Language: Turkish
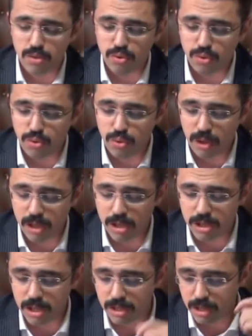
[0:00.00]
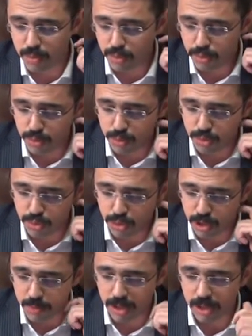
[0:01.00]
şu anda içerisinde bulunduğumuz
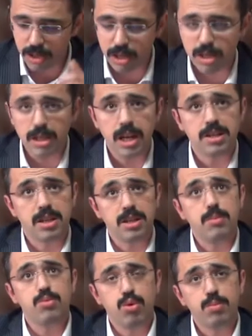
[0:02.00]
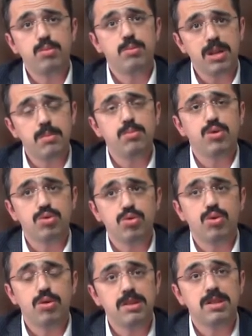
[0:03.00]
dönemde gerçekten bu toplumun en büyük
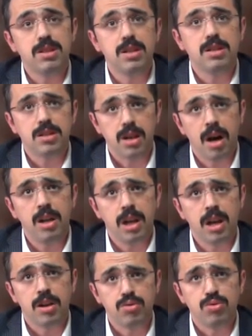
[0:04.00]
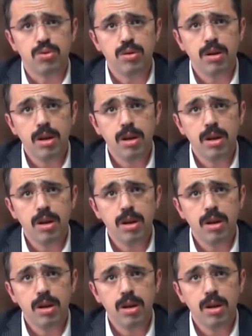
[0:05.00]
sorunu ve sıkıntısı ahlak erozyonu.